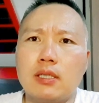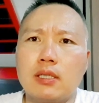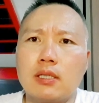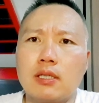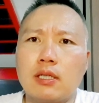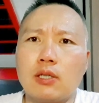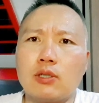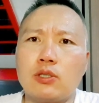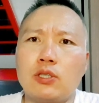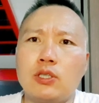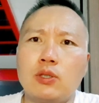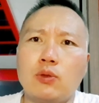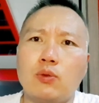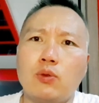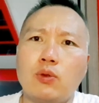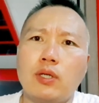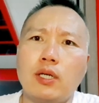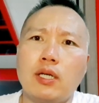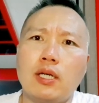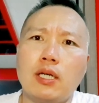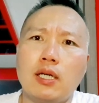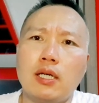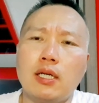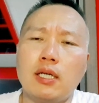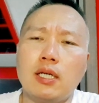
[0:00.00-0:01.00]
그래서
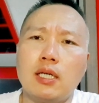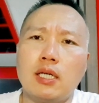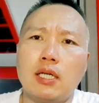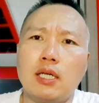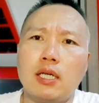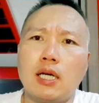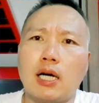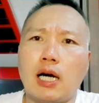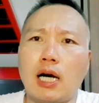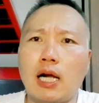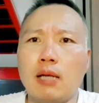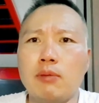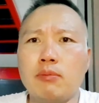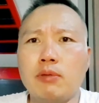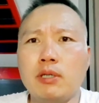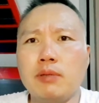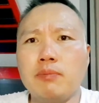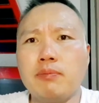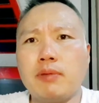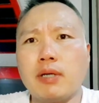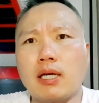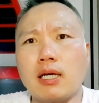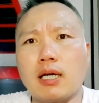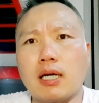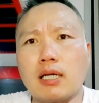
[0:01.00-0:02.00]
시골에 할머님
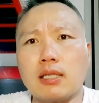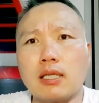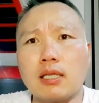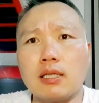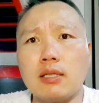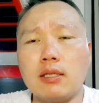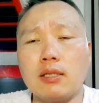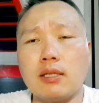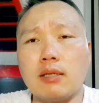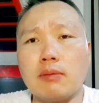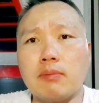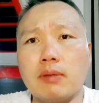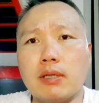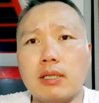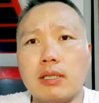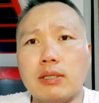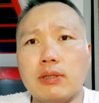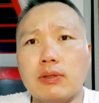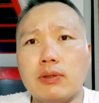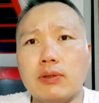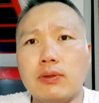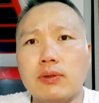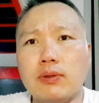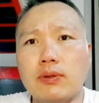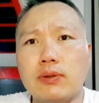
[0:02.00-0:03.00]
댁에 갖다 드렸단
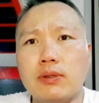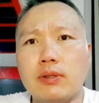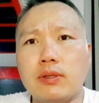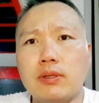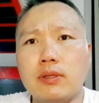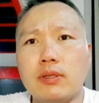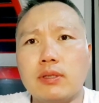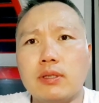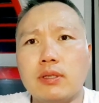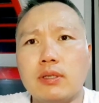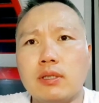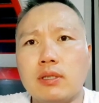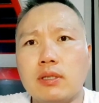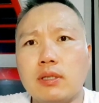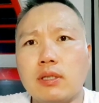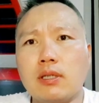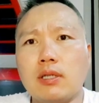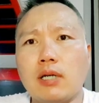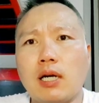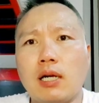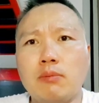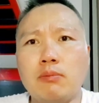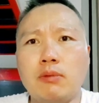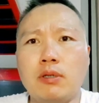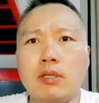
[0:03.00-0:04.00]
말이에요. 근데 그
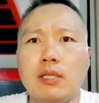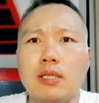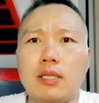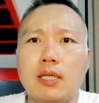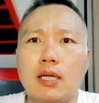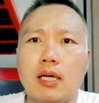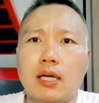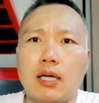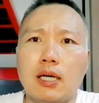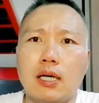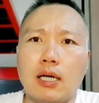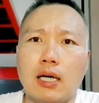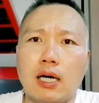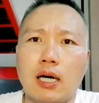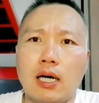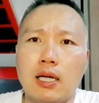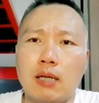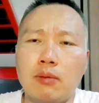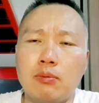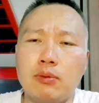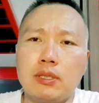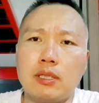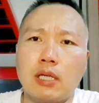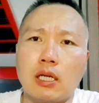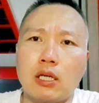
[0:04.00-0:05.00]
할머니가
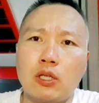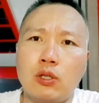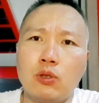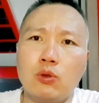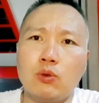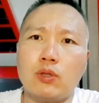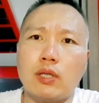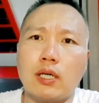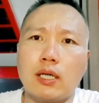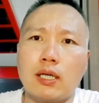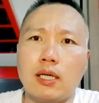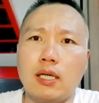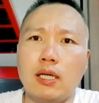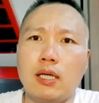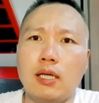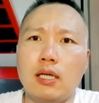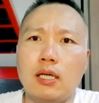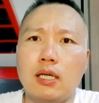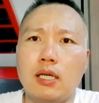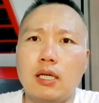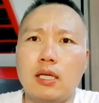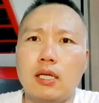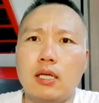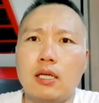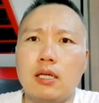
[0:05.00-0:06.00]
할아버지랑
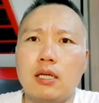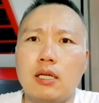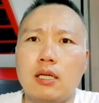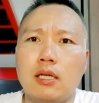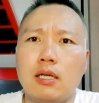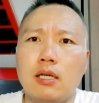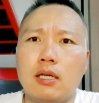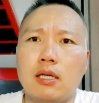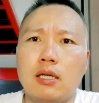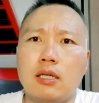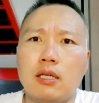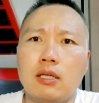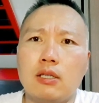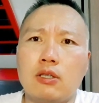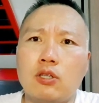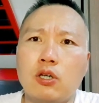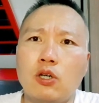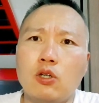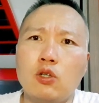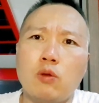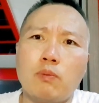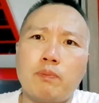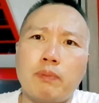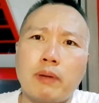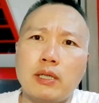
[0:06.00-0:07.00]
키우다가 이
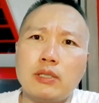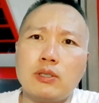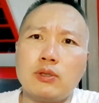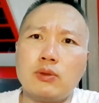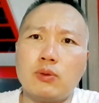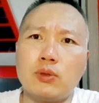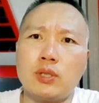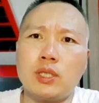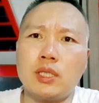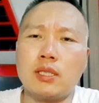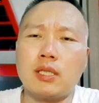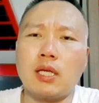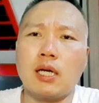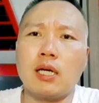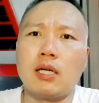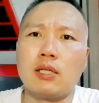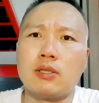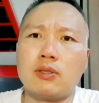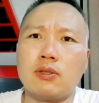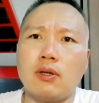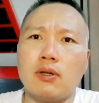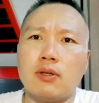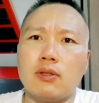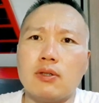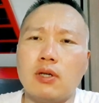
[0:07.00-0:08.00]
털도 빠지고
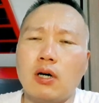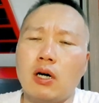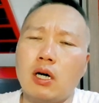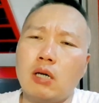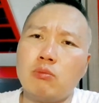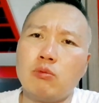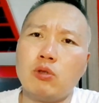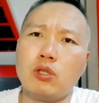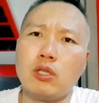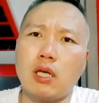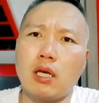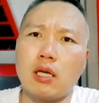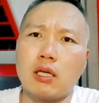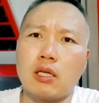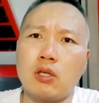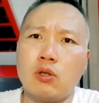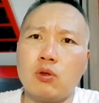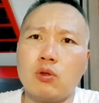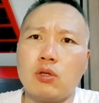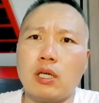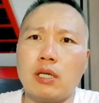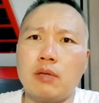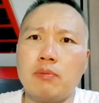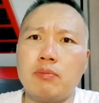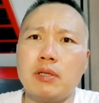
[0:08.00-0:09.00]
식탁에서 너무 이게
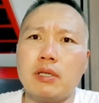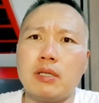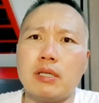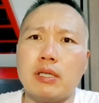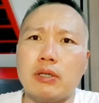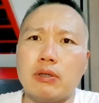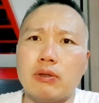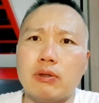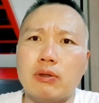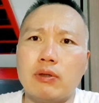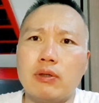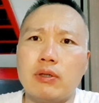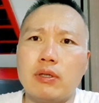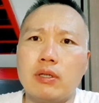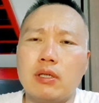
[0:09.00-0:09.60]
키우기 힘든 거예요.